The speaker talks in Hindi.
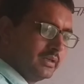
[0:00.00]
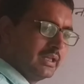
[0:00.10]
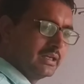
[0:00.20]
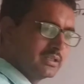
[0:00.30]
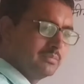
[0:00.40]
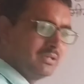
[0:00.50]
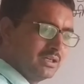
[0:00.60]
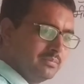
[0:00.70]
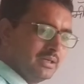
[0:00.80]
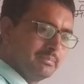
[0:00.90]
नाके
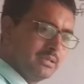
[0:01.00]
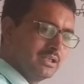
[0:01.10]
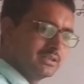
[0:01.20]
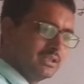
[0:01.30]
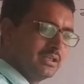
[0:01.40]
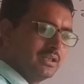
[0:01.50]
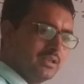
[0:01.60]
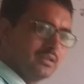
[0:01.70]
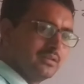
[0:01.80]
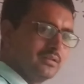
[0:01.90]
बाल बनाते
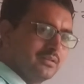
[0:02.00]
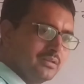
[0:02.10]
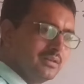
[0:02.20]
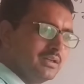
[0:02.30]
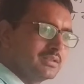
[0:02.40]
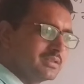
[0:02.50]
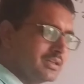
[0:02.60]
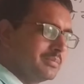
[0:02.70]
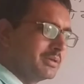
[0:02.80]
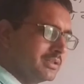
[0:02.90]
हैं अच्छे
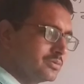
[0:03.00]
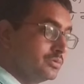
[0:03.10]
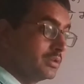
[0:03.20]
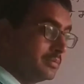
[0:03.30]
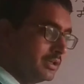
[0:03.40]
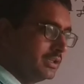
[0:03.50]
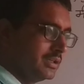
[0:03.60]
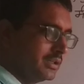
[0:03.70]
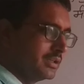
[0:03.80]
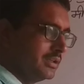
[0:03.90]
कपड़े सुंदर बन
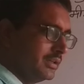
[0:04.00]
दिखने के